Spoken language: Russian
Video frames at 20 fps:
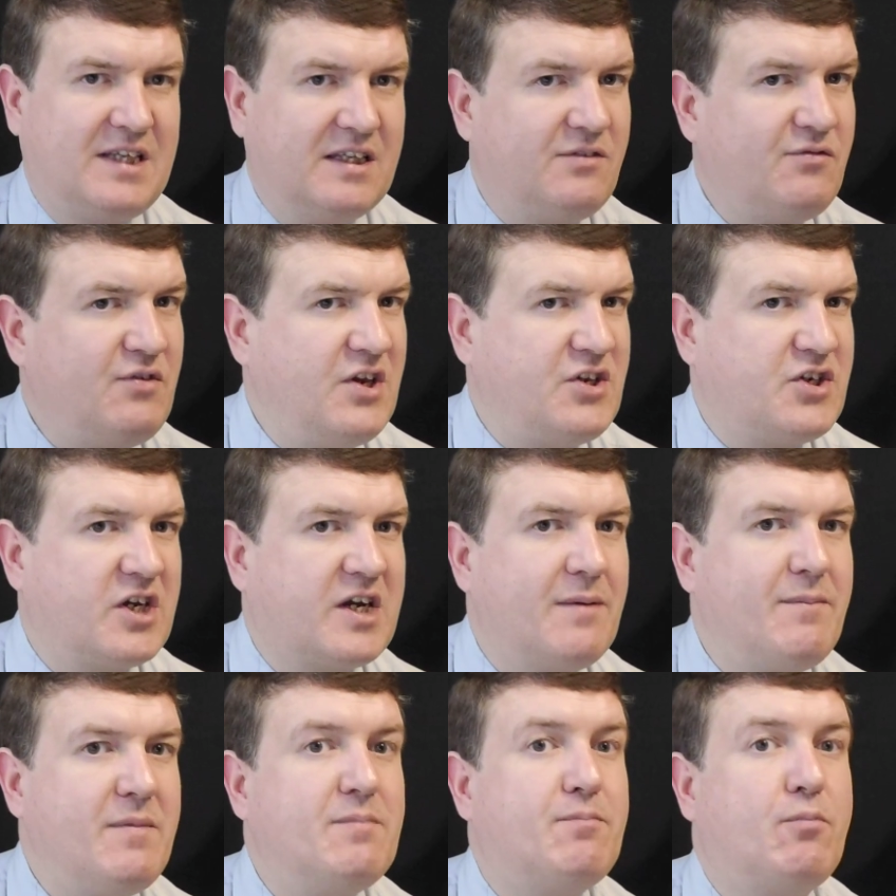
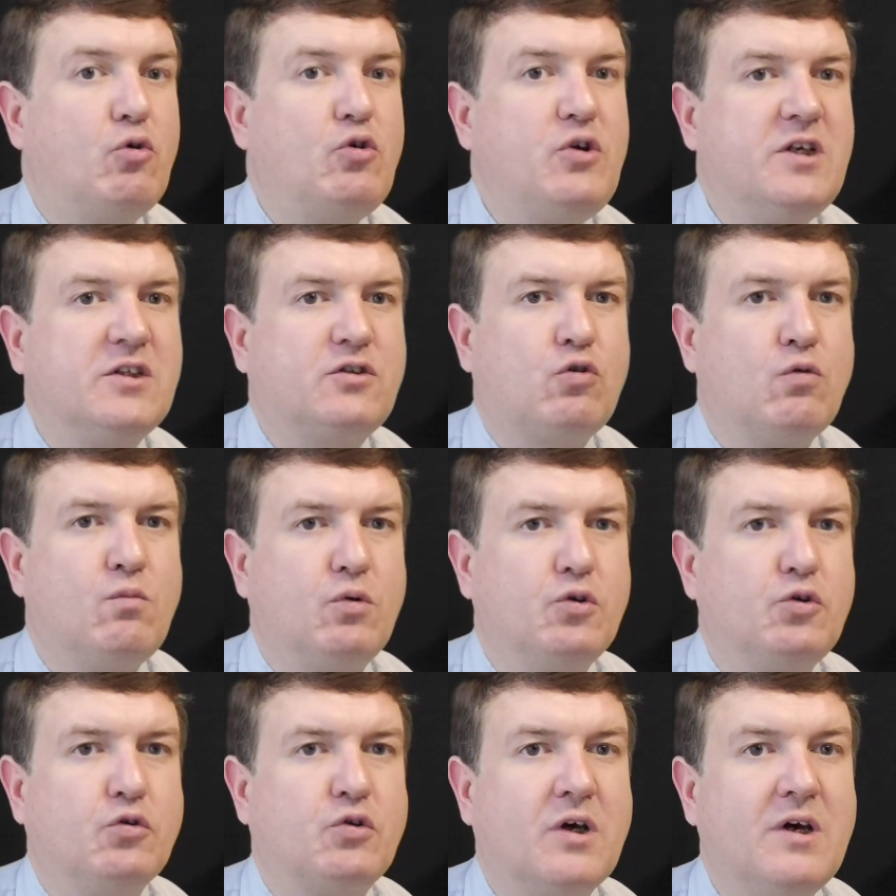ответчиками по иску
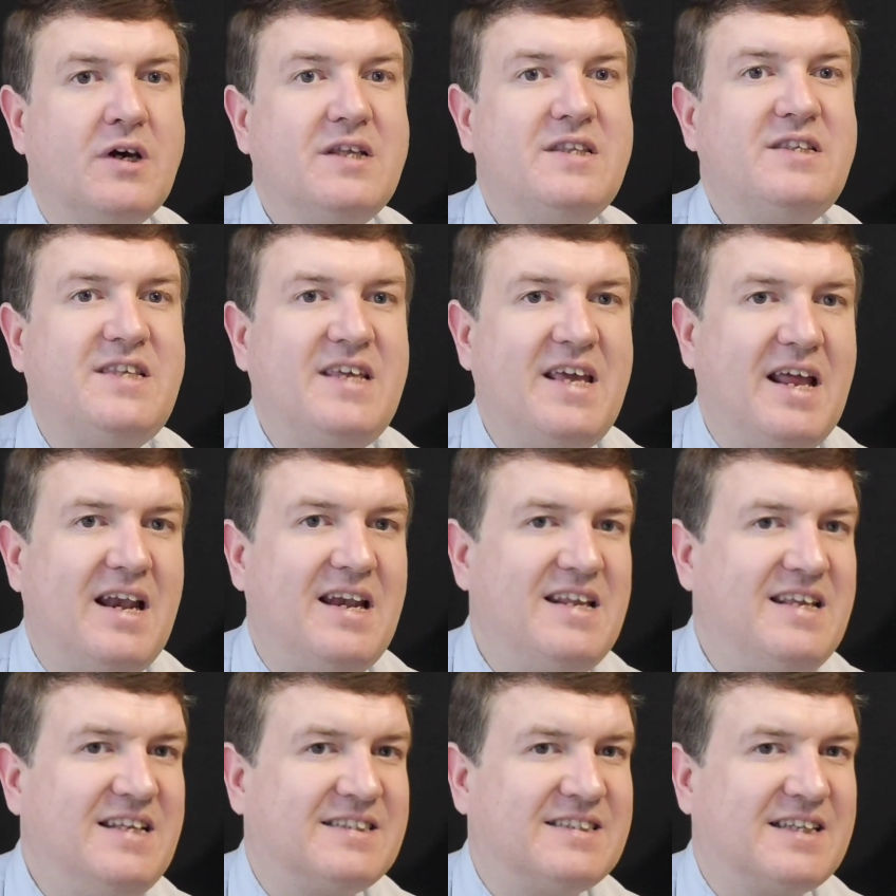будут те
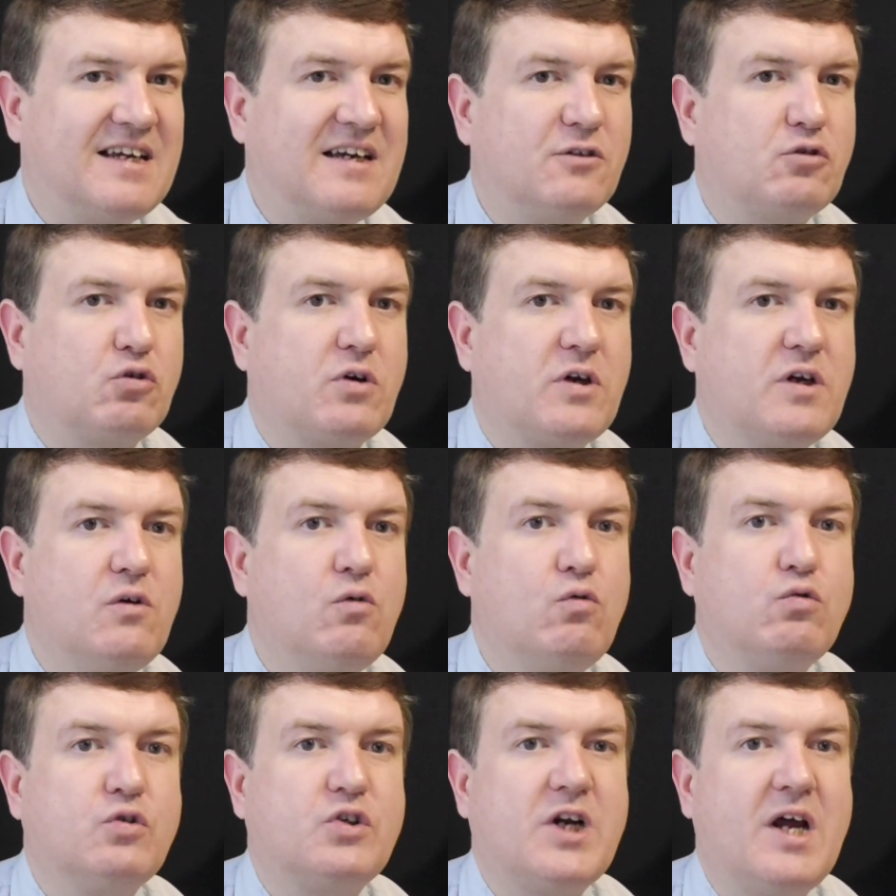лица, которые
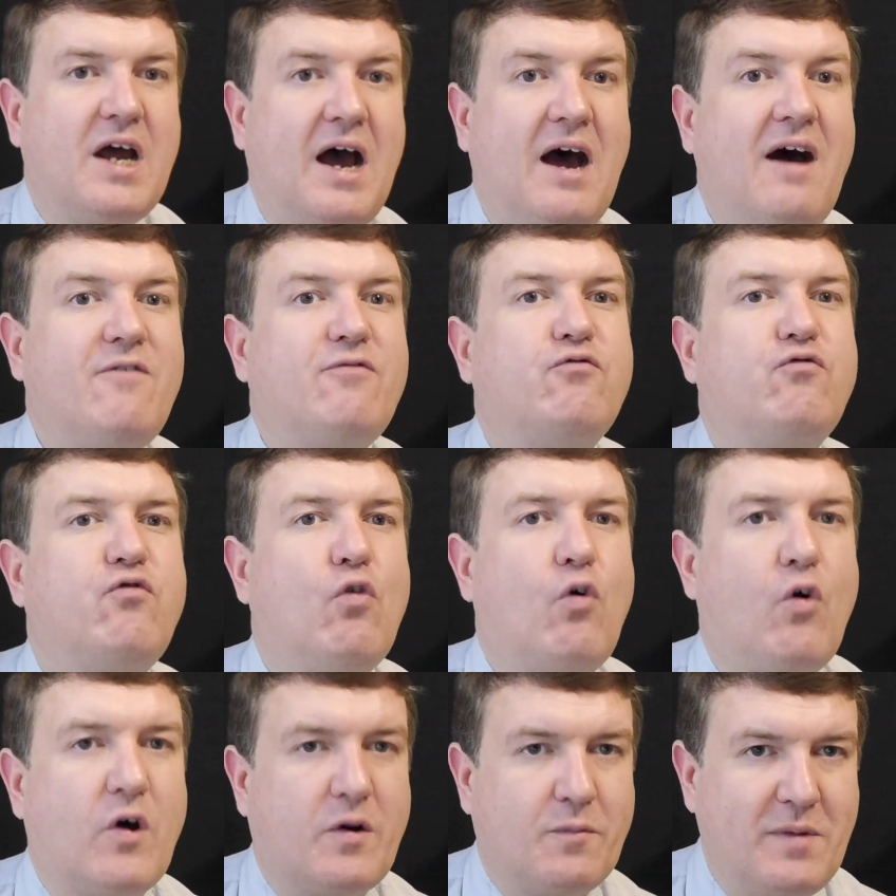уже
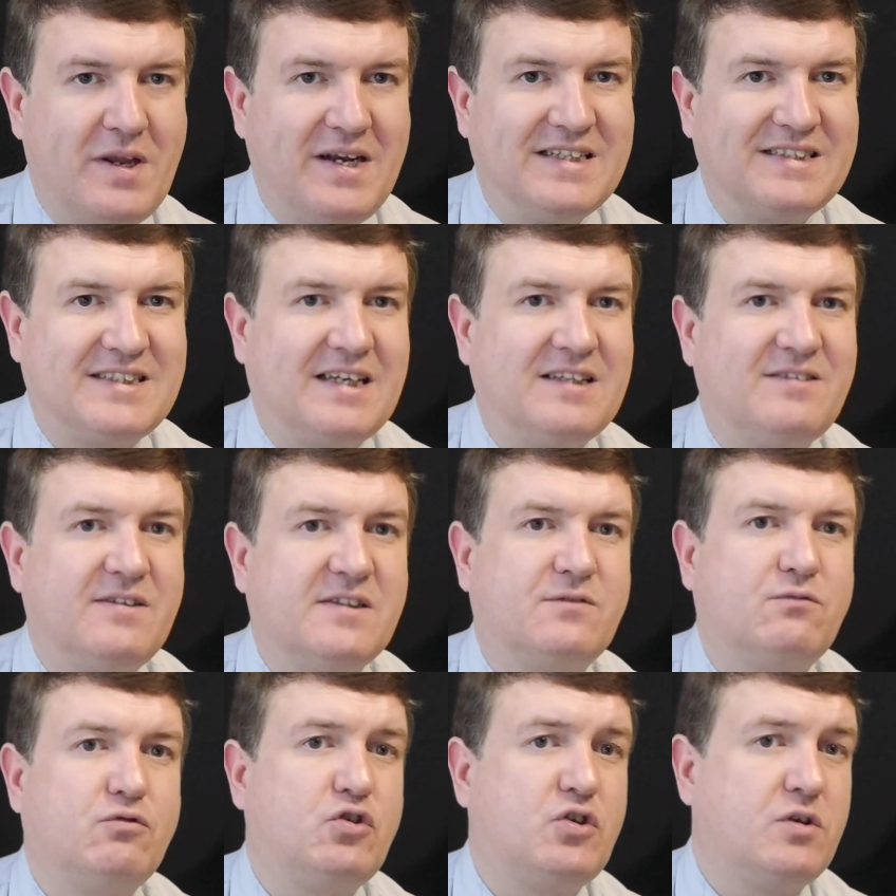оформили
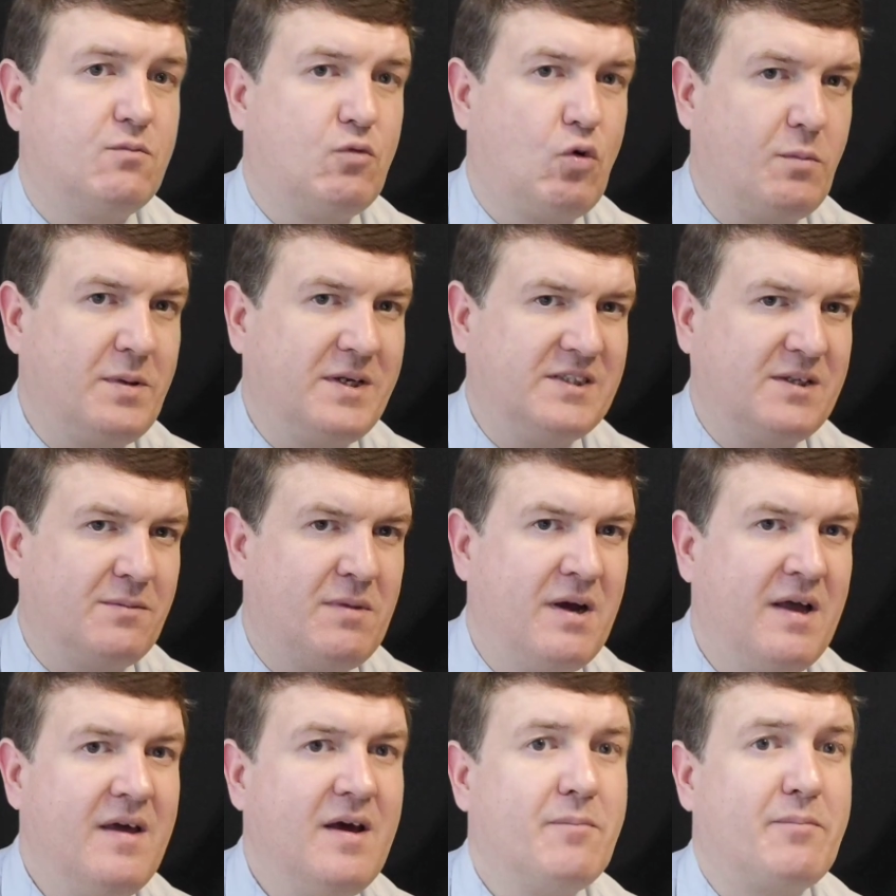соответствующим
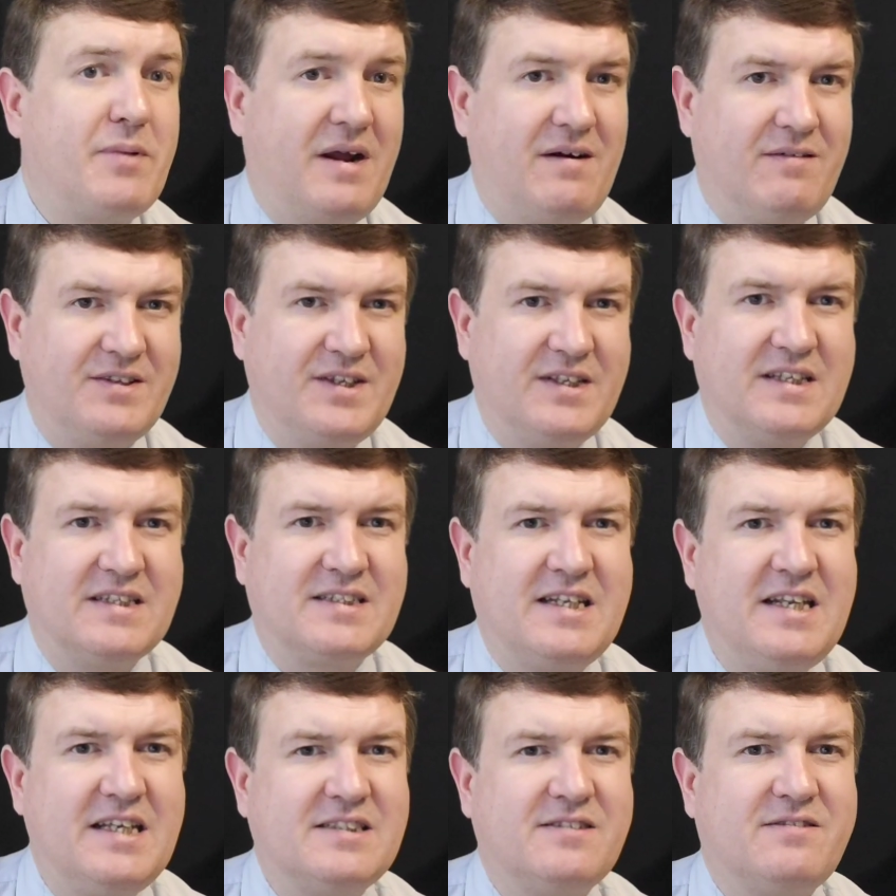образом право на
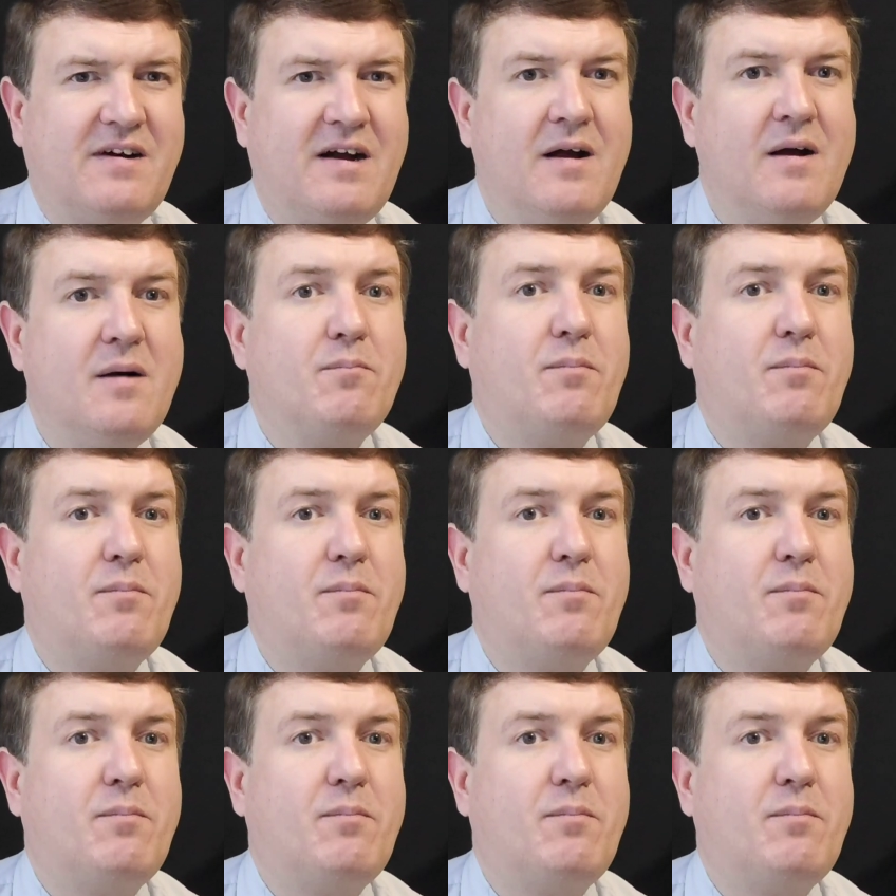наследство,